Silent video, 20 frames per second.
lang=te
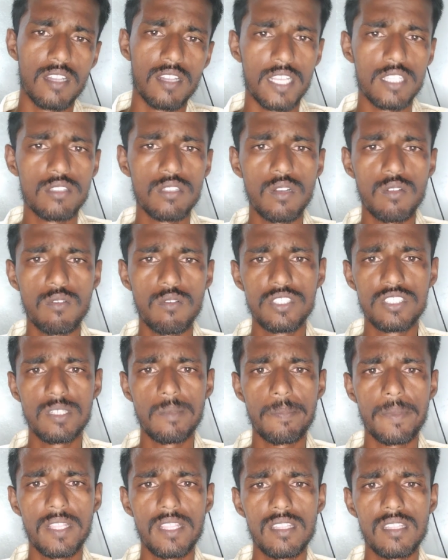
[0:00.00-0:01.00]
రైతులకు నేను
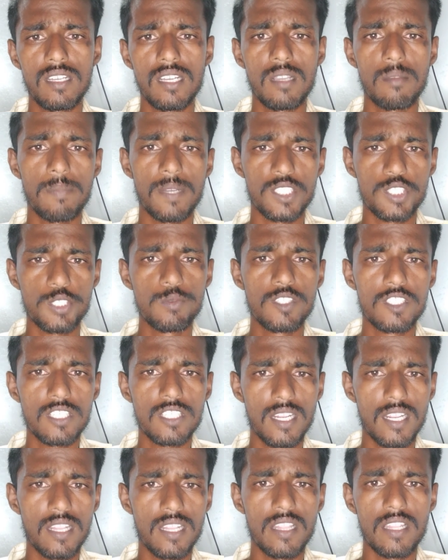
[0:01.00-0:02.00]
చెప్పేది ఏంటంటే
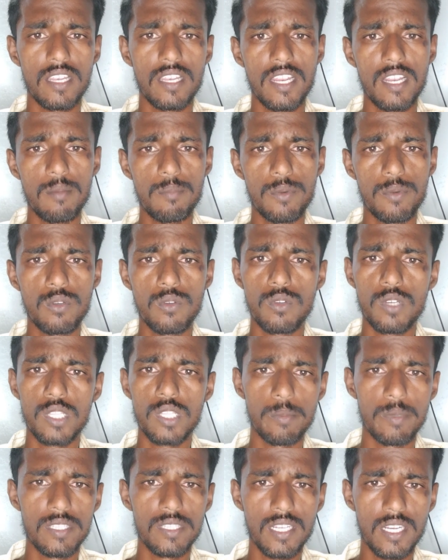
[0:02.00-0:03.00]
పచ్చిమిర్చి లేనప్పుడు
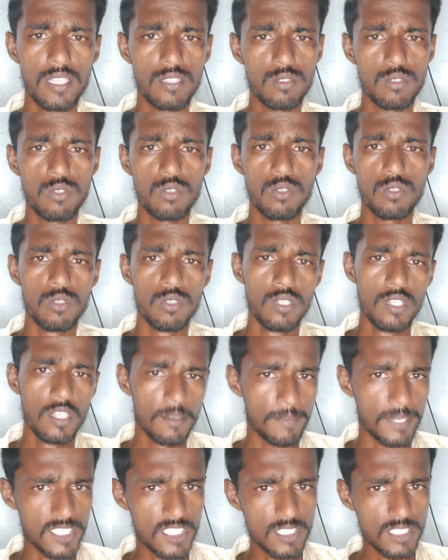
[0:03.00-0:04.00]
కొంతమంది రైతులు
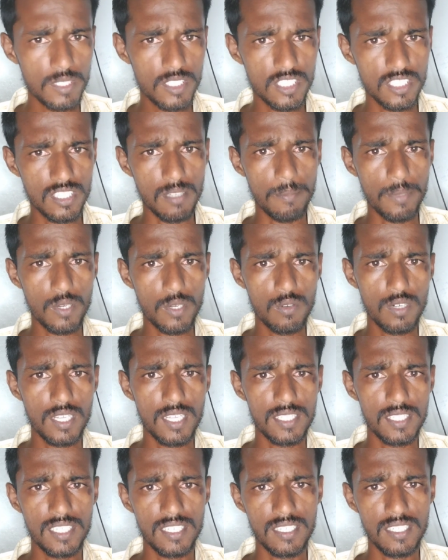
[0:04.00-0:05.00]
పచ్చిమిర్చి
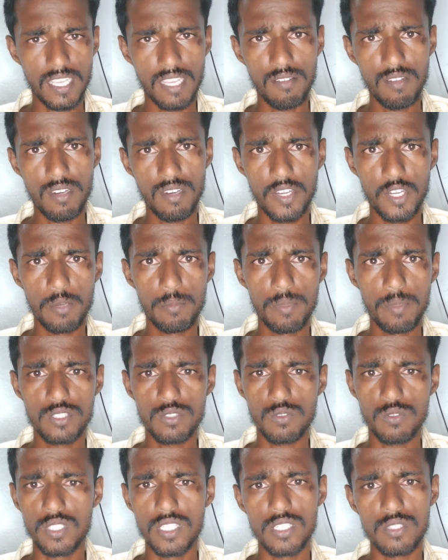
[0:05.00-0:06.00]
తెంపకుండా దీన్ని కేవలం
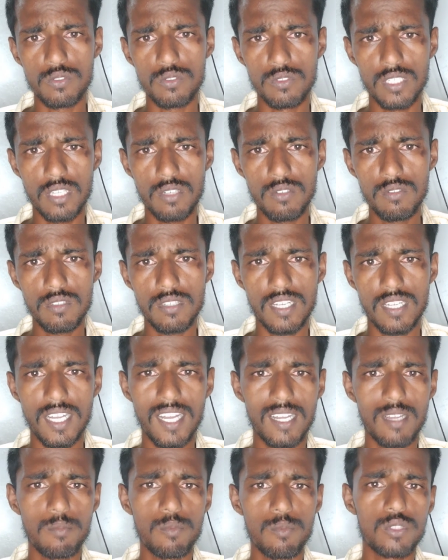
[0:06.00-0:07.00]
ఎండుమిర్చికి వదిలేసి ఉంటారు
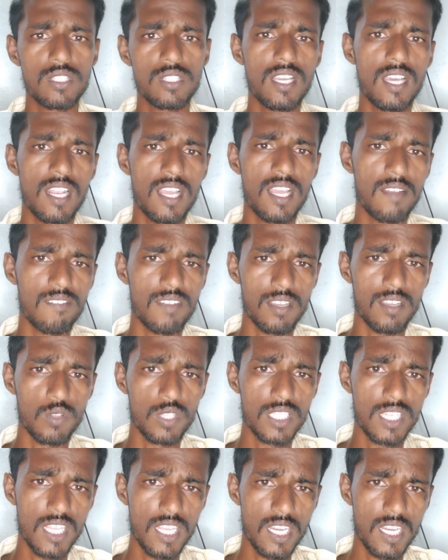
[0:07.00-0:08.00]
కాకపోతే అలా
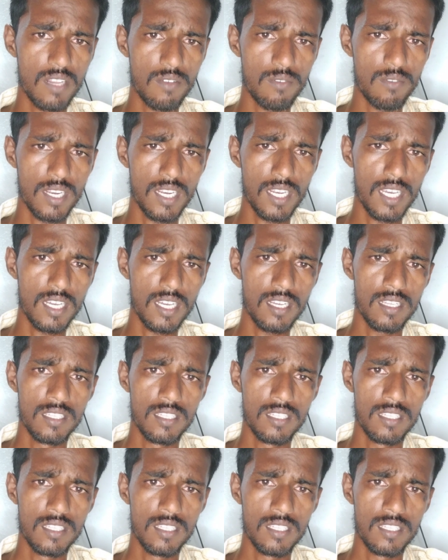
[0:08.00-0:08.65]
వదిలేయడం వల్ల